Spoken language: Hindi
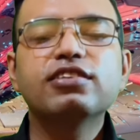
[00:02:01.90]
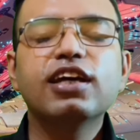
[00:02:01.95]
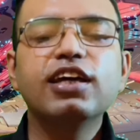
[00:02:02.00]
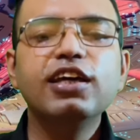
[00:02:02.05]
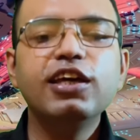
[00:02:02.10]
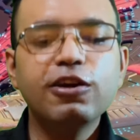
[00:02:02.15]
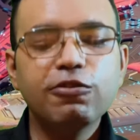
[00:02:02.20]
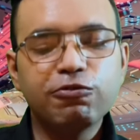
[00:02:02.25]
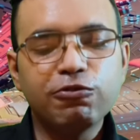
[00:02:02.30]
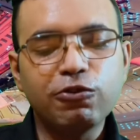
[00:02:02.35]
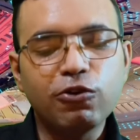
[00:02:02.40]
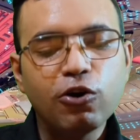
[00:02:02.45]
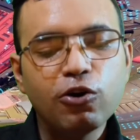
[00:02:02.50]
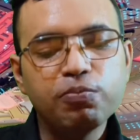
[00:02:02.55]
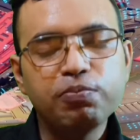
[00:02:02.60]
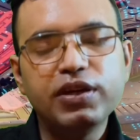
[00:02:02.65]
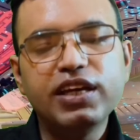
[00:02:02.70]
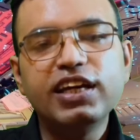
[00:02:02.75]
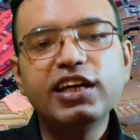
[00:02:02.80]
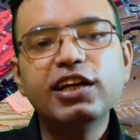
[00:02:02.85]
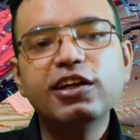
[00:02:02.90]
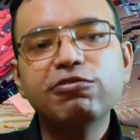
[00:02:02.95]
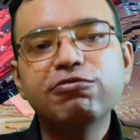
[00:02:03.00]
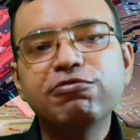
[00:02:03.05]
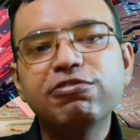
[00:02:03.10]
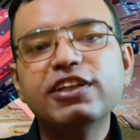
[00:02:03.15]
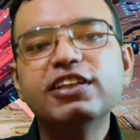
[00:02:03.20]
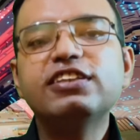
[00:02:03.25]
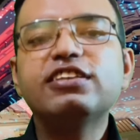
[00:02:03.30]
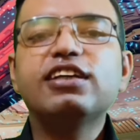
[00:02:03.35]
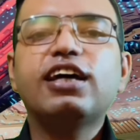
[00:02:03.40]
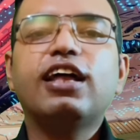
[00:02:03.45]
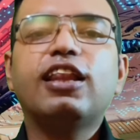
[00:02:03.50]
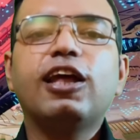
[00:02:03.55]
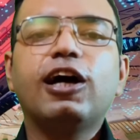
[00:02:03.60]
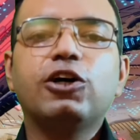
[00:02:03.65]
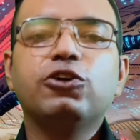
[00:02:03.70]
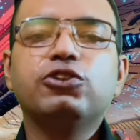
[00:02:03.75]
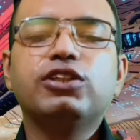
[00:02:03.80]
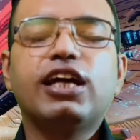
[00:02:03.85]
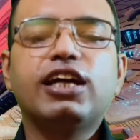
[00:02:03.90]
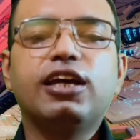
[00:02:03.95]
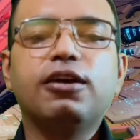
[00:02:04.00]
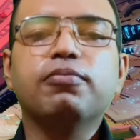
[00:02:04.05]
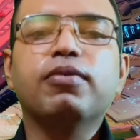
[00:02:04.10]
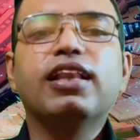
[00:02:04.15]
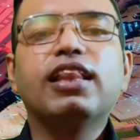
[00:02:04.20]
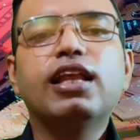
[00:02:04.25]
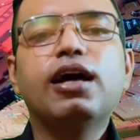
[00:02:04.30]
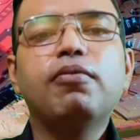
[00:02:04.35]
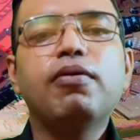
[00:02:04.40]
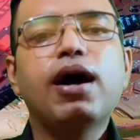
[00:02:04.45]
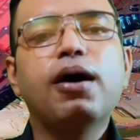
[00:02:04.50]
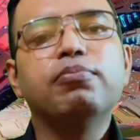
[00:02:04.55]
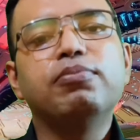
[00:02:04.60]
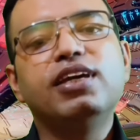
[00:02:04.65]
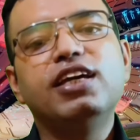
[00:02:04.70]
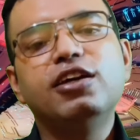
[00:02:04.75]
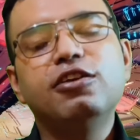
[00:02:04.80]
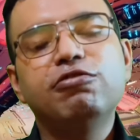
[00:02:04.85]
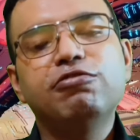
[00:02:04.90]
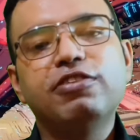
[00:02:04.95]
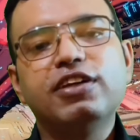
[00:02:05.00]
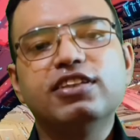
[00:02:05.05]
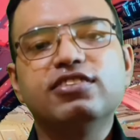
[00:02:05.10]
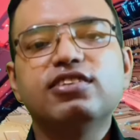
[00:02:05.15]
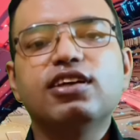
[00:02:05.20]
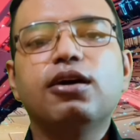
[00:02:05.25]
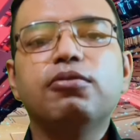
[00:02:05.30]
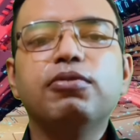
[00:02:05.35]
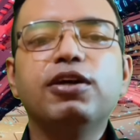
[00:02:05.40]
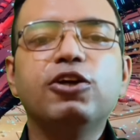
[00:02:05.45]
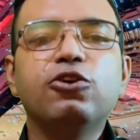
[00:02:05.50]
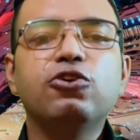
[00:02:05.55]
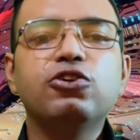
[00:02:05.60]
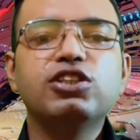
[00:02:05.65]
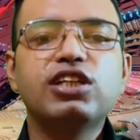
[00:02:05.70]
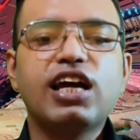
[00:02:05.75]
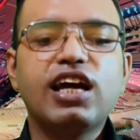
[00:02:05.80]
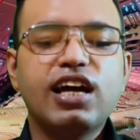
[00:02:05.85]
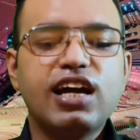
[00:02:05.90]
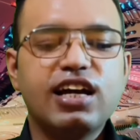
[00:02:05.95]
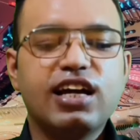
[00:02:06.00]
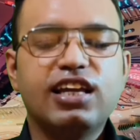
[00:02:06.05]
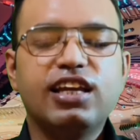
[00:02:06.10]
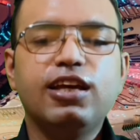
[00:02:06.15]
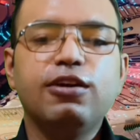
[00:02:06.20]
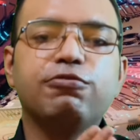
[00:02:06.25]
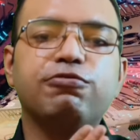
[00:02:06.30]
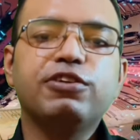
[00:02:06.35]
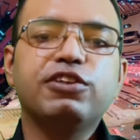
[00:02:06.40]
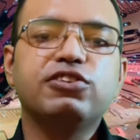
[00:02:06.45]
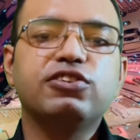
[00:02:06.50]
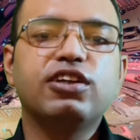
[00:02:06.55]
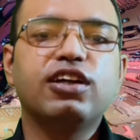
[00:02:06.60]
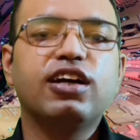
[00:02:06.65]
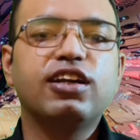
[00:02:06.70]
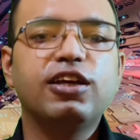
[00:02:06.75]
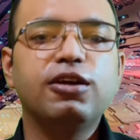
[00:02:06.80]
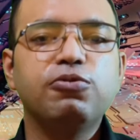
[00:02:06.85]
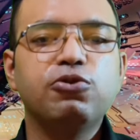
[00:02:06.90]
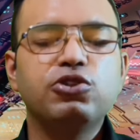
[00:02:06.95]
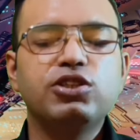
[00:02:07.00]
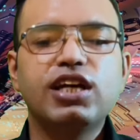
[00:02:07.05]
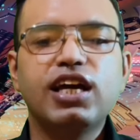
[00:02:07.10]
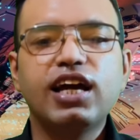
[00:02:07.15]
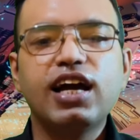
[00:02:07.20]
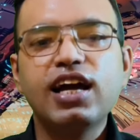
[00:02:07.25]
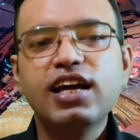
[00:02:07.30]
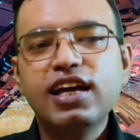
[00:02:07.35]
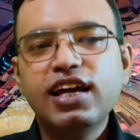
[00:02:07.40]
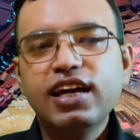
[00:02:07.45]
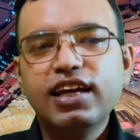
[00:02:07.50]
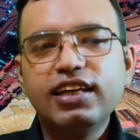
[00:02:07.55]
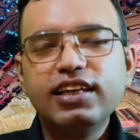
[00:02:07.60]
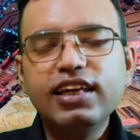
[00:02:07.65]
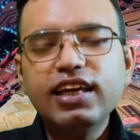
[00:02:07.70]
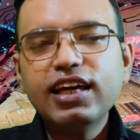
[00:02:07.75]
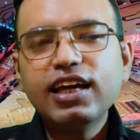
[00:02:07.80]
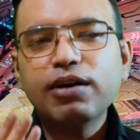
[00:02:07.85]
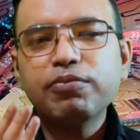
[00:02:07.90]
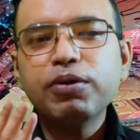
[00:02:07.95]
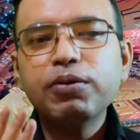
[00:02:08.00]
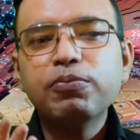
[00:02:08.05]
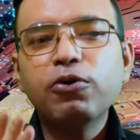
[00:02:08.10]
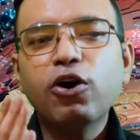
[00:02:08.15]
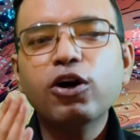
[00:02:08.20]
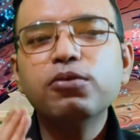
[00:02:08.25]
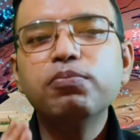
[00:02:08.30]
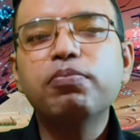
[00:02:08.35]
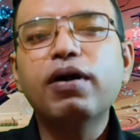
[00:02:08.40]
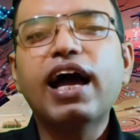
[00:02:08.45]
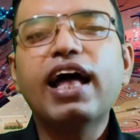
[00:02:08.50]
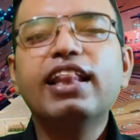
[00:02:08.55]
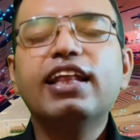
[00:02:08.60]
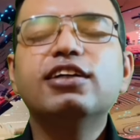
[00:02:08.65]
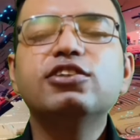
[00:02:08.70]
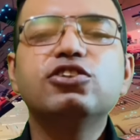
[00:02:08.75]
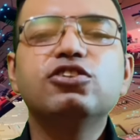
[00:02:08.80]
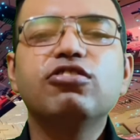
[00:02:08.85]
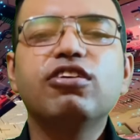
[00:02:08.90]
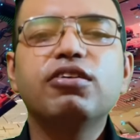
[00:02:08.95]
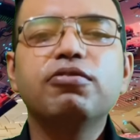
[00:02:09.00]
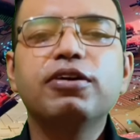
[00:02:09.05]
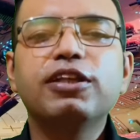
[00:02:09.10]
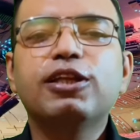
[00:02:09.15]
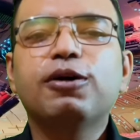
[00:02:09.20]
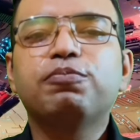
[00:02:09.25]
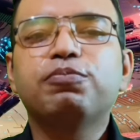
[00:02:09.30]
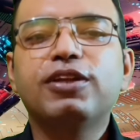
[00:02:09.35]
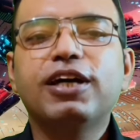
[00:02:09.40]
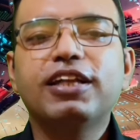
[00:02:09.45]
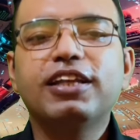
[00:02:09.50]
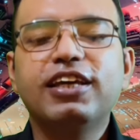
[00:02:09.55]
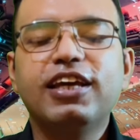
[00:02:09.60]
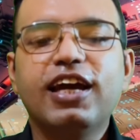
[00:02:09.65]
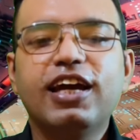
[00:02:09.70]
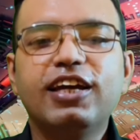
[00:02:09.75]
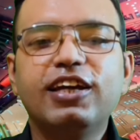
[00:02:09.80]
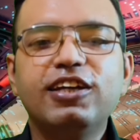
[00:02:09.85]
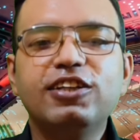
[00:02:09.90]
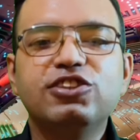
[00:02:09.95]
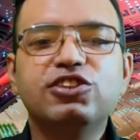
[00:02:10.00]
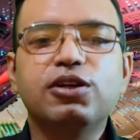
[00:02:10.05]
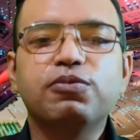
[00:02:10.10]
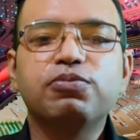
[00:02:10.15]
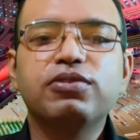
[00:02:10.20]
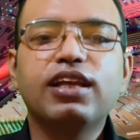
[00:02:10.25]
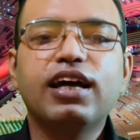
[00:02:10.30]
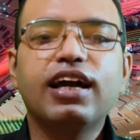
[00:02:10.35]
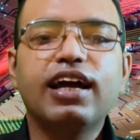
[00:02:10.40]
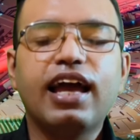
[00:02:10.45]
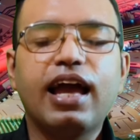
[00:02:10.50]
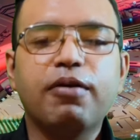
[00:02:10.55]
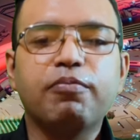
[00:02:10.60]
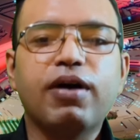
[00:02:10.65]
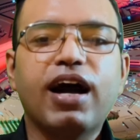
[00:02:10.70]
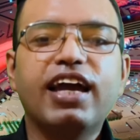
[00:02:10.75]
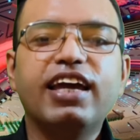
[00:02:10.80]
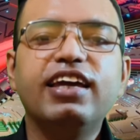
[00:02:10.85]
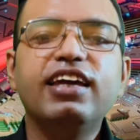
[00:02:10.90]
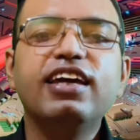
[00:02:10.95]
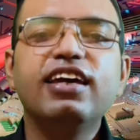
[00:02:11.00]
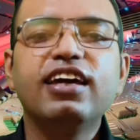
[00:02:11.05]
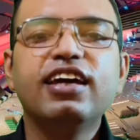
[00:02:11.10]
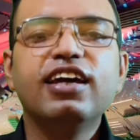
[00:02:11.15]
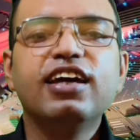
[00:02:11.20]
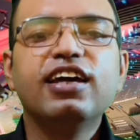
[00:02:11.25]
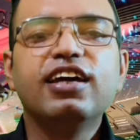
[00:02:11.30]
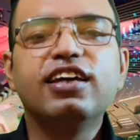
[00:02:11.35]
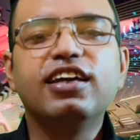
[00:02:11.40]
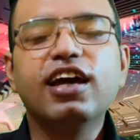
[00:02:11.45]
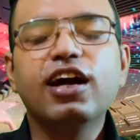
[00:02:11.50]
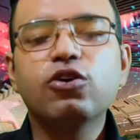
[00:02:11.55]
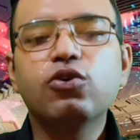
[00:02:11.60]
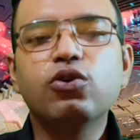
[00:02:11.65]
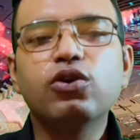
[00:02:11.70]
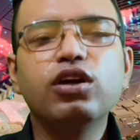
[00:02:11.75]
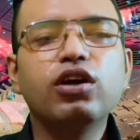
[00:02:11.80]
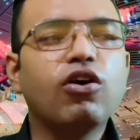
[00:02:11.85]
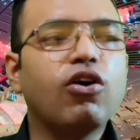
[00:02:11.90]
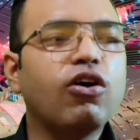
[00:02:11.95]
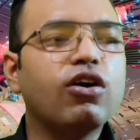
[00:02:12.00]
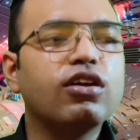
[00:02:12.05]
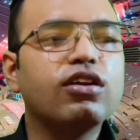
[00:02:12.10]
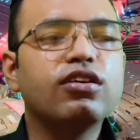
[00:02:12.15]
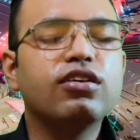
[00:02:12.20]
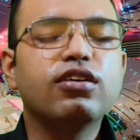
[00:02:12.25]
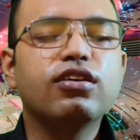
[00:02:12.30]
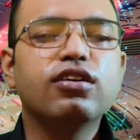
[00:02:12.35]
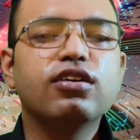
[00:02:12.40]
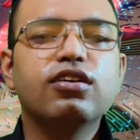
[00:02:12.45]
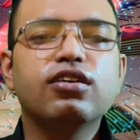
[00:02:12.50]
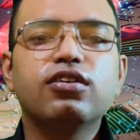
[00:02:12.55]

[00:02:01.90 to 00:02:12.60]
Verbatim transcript: पास नहीं है वो भीड़ फिर से अलग हो जाएगी मतलब अमीर फिर से अमीर हो जाएगा गरीब फिर से गरीब हो जाएगा ये कभी बहुत बैलेंस वे में तब तक नहीं आएगी जब तक एम या कोई और